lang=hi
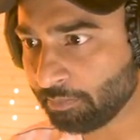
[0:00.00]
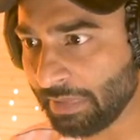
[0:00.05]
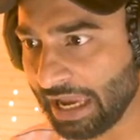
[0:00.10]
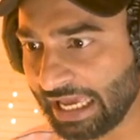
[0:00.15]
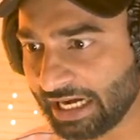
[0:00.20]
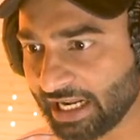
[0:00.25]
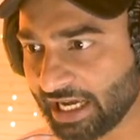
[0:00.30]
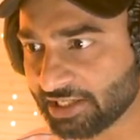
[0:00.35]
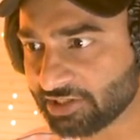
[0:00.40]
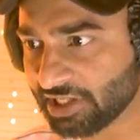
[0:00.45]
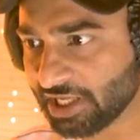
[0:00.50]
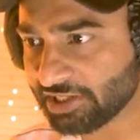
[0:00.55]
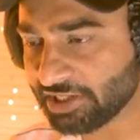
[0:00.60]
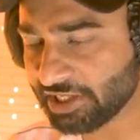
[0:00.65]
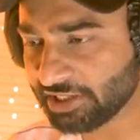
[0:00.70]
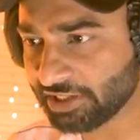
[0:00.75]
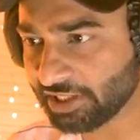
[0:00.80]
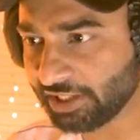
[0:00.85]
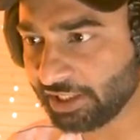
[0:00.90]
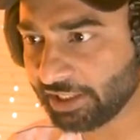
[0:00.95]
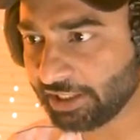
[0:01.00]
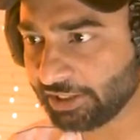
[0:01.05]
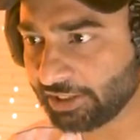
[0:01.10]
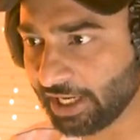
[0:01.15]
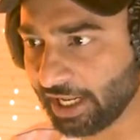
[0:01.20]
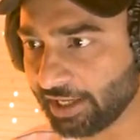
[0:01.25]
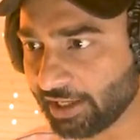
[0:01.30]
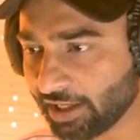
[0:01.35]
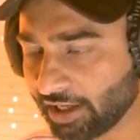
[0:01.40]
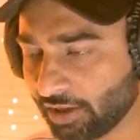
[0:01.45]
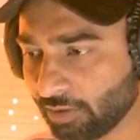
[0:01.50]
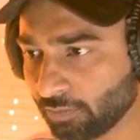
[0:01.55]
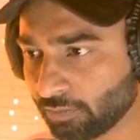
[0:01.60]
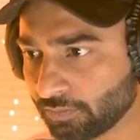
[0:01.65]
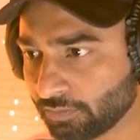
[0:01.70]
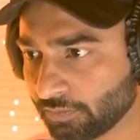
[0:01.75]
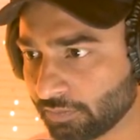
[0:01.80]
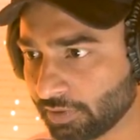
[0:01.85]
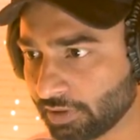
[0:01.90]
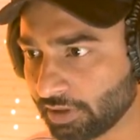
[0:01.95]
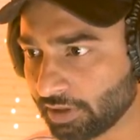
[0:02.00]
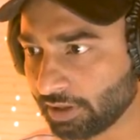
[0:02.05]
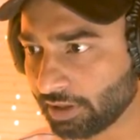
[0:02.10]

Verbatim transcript: मैं रास्ता चेंज करने की ट्राई कर रहा हूँ